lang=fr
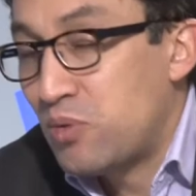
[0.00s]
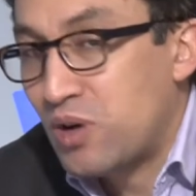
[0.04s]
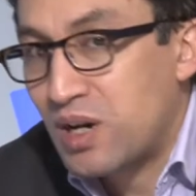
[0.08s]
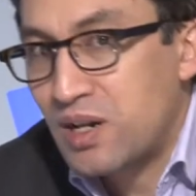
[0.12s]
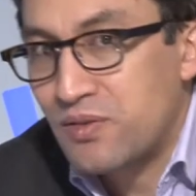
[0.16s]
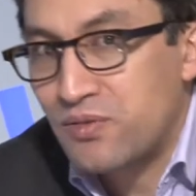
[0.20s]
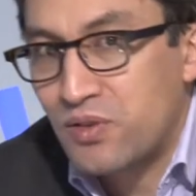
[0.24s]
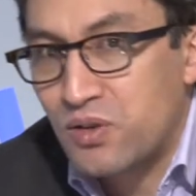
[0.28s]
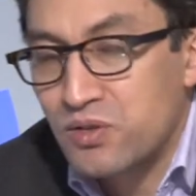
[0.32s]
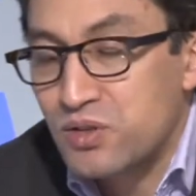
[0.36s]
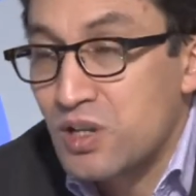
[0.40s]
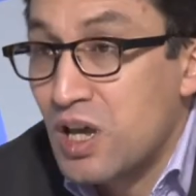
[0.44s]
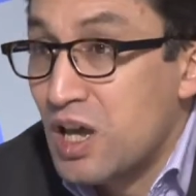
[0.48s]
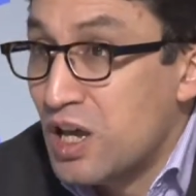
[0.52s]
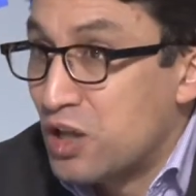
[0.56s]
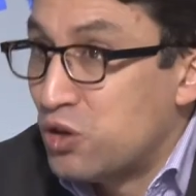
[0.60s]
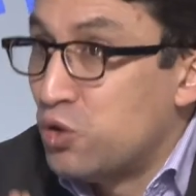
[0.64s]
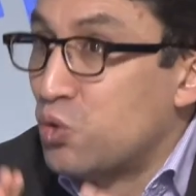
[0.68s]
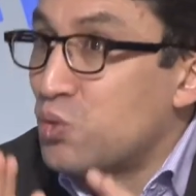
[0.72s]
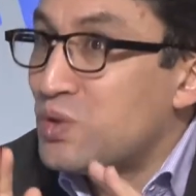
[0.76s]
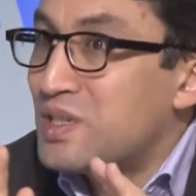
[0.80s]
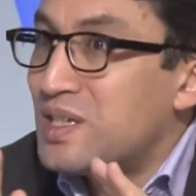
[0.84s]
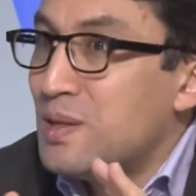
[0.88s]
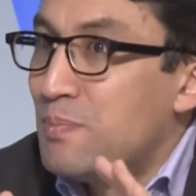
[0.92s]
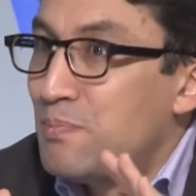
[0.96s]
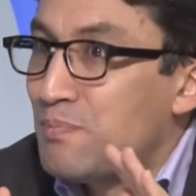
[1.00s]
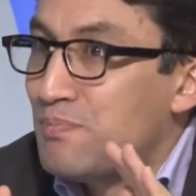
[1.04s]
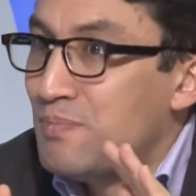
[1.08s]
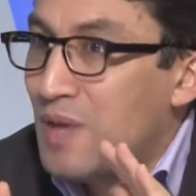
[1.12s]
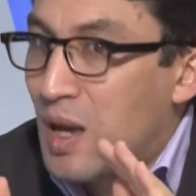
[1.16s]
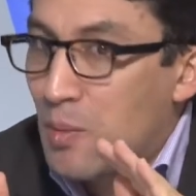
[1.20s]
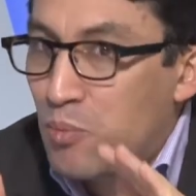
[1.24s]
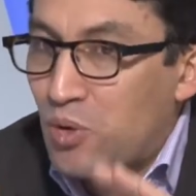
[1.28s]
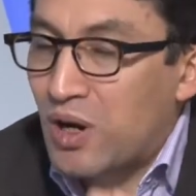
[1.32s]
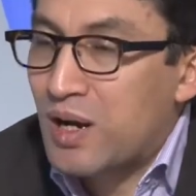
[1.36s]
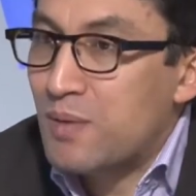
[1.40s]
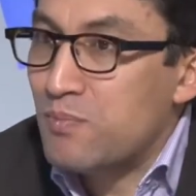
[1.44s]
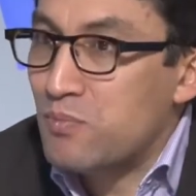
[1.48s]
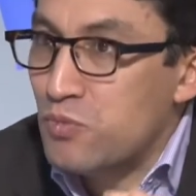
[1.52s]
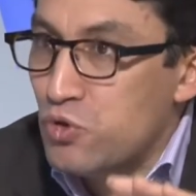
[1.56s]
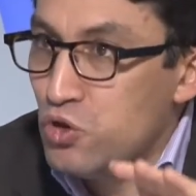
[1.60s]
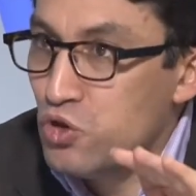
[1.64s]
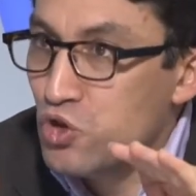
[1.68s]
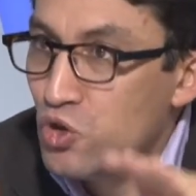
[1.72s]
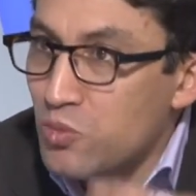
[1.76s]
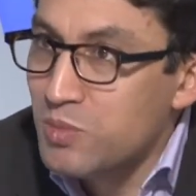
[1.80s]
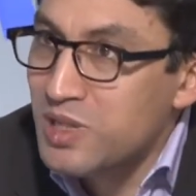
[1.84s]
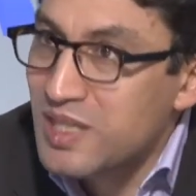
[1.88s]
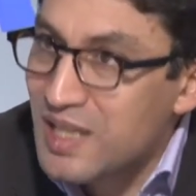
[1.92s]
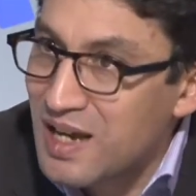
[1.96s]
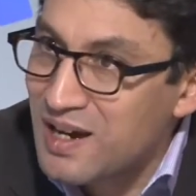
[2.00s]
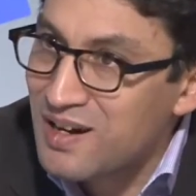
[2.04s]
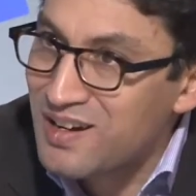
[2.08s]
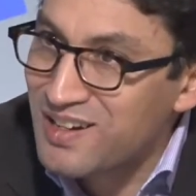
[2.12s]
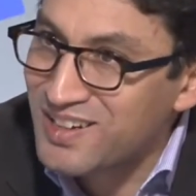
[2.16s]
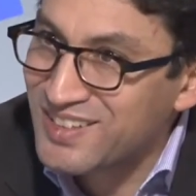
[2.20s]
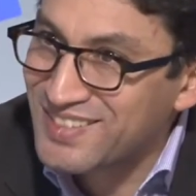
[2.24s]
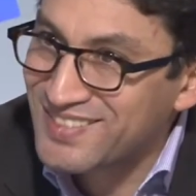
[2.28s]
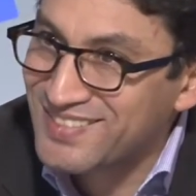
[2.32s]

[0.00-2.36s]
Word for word: la France. Donc c'est un problème nominal,